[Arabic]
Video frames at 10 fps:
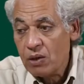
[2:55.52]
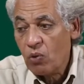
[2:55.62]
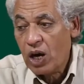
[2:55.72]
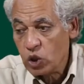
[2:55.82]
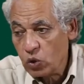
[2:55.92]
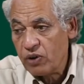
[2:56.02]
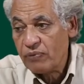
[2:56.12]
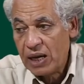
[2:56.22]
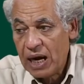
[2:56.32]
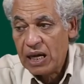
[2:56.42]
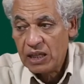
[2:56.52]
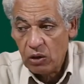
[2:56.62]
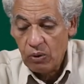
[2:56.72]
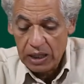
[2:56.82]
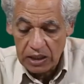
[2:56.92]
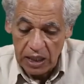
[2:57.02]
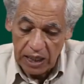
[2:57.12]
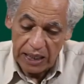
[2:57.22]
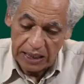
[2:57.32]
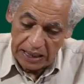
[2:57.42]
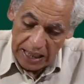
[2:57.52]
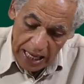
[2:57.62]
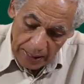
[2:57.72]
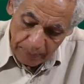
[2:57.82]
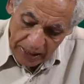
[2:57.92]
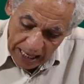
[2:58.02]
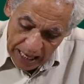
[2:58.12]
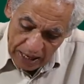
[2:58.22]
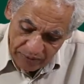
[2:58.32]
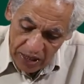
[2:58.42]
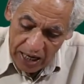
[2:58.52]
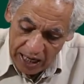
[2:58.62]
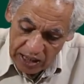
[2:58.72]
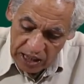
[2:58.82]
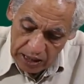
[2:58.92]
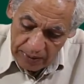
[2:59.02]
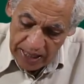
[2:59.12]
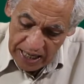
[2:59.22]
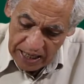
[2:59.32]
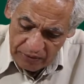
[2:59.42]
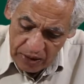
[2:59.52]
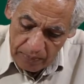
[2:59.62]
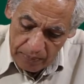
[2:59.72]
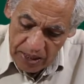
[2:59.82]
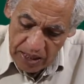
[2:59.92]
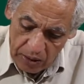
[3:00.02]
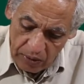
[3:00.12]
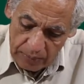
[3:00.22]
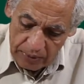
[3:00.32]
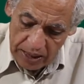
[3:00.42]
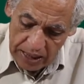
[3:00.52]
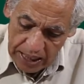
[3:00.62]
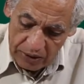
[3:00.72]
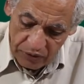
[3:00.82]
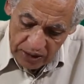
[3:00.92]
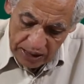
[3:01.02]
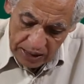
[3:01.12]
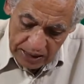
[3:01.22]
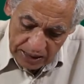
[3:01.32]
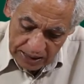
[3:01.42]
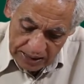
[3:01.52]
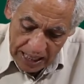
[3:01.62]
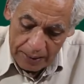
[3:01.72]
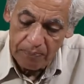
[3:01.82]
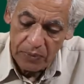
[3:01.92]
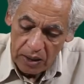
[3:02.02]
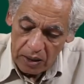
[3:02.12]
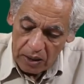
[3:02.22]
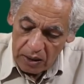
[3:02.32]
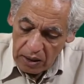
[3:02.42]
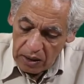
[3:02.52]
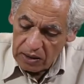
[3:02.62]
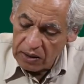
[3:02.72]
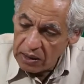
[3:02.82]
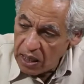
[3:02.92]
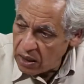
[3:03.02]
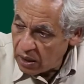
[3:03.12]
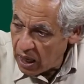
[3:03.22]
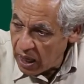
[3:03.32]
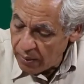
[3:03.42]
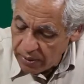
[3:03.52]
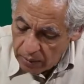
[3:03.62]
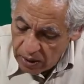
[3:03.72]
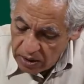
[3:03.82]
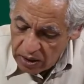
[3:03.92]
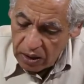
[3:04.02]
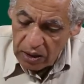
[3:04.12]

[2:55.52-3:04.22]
وهتشوفها في الحل دلوقتي الاكتتاب كاف عشان تبقى عارف 140 الف ايه سهم الزيادة كام يا مستر